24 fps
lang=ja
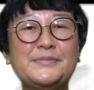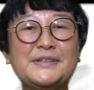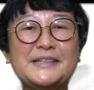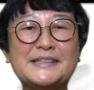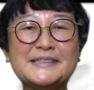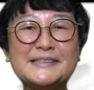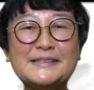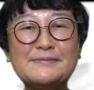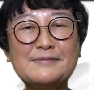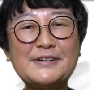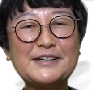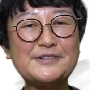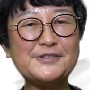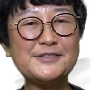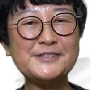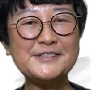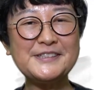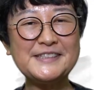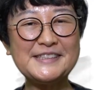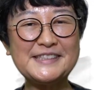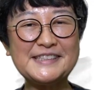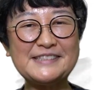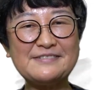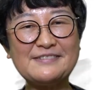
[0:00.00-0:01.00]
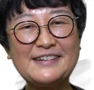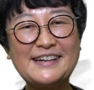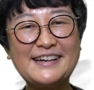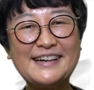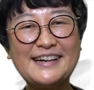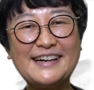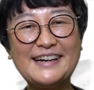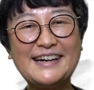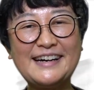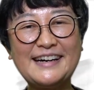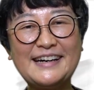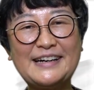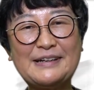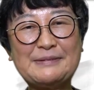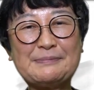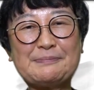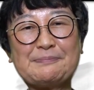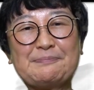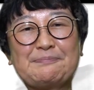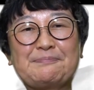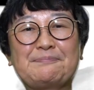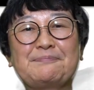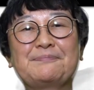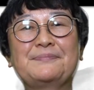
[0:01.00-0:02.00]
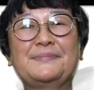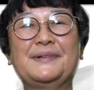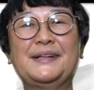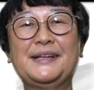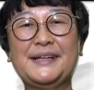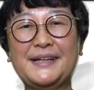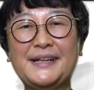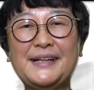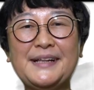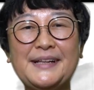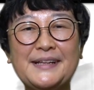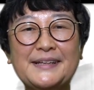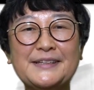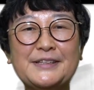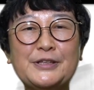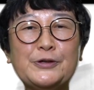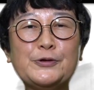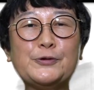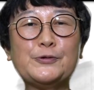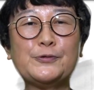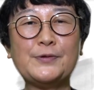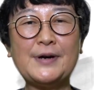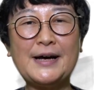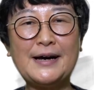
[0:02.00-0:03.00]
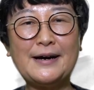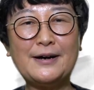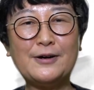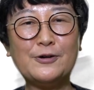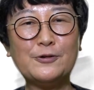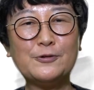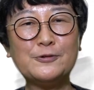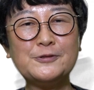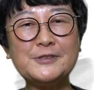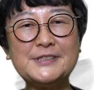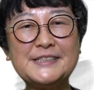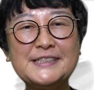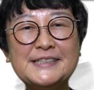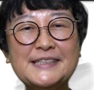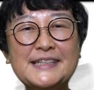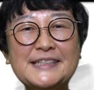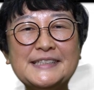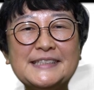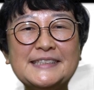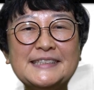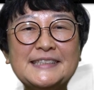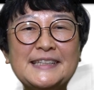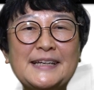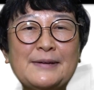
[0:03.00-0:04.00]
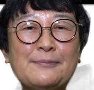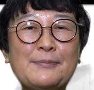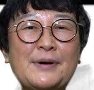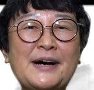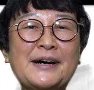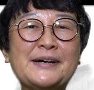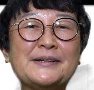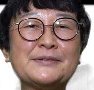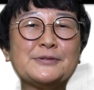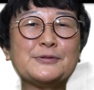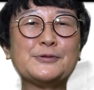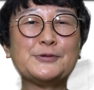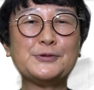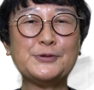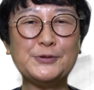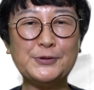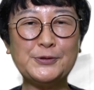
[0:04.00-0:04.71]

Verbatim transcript: 皆様こんにちは。今日はおうちでシネマート